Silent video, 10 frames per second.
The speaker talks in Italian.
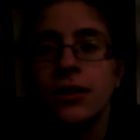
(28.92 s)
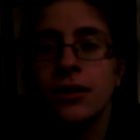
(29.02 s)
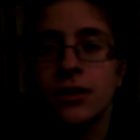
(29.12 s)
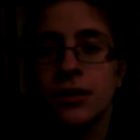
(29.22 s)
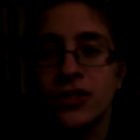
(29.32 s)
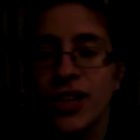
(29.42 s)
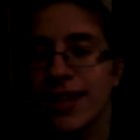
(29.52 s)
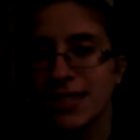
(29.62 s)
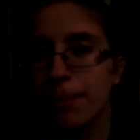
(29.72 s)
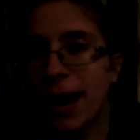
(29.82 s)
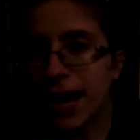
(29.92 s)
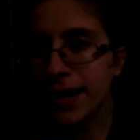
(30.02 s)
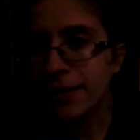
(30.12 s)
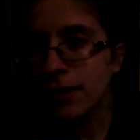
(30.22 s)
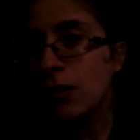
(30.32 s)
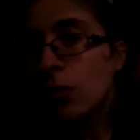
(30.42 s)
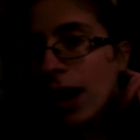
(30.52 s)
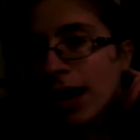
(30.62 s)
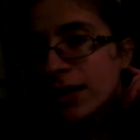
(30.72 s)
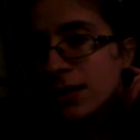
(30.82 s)
eh, c'è la Spar,
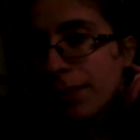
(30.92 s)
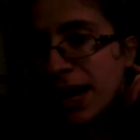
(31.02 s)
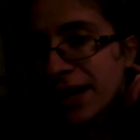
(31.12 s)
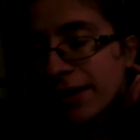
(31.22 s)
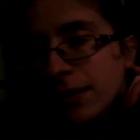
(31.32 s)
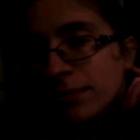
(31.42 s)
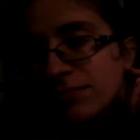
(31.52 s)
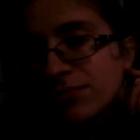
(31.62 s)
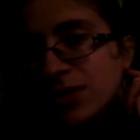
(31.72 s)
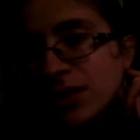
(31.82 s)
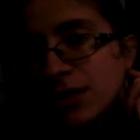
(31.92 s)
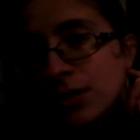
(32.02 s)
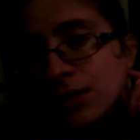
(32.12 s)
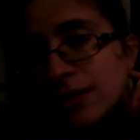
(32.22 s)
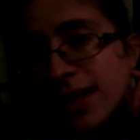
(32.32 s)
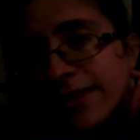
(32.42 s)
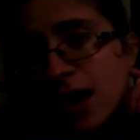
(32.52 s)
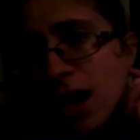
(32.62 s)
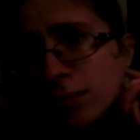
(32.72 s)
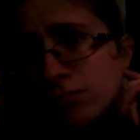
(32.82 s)
qua, Spar, ci sono
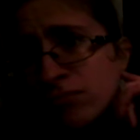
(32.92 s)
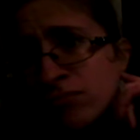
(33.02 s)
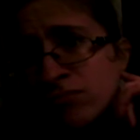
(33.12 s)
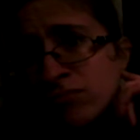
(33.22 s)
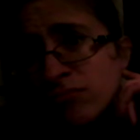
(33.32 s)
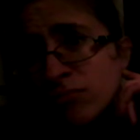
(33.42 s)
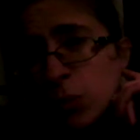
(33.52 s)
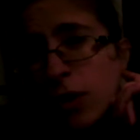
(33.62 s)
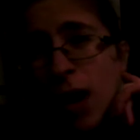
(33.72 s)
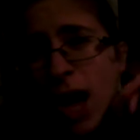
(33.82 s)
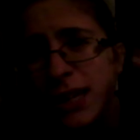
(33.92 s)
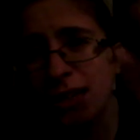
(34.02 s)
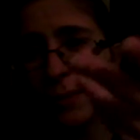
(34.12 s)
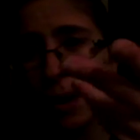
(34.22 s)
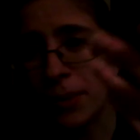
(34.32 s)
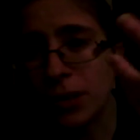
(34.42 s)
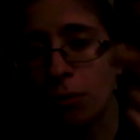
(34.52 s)
andata mh, mm, due volte ma per